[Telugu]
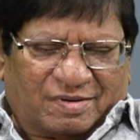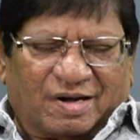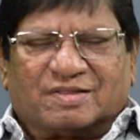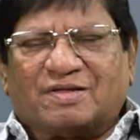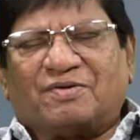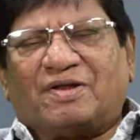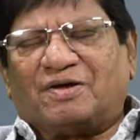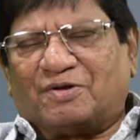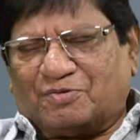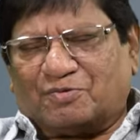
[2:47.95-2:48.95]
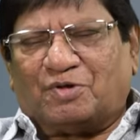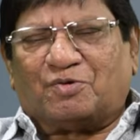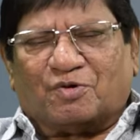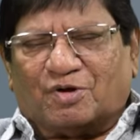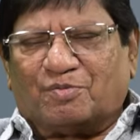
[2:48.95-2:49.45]
నరసింహరావు గారితో
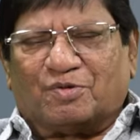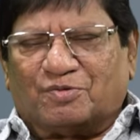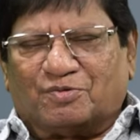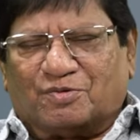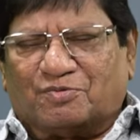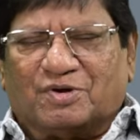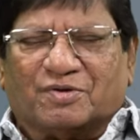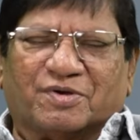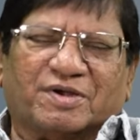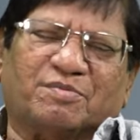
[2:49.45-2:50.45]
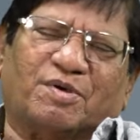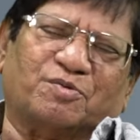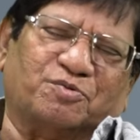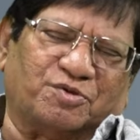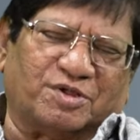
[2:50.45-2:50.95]
ఎక్కువ అనుబంధంతో ఉండేవాడిని మా
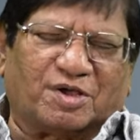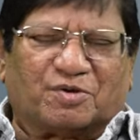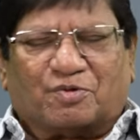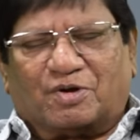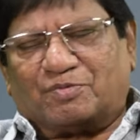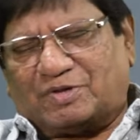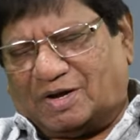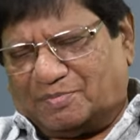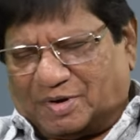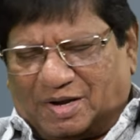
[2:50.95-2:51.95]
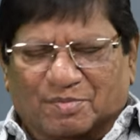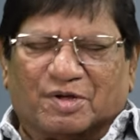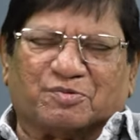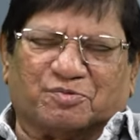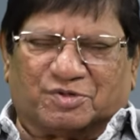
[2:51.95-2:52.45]
గురువు గారు కూడా చాలా
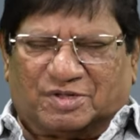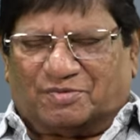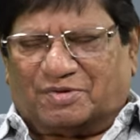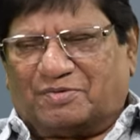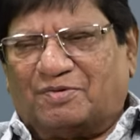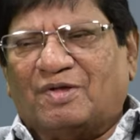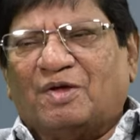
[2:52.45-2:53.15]
ప్రేమగా చూసేవారు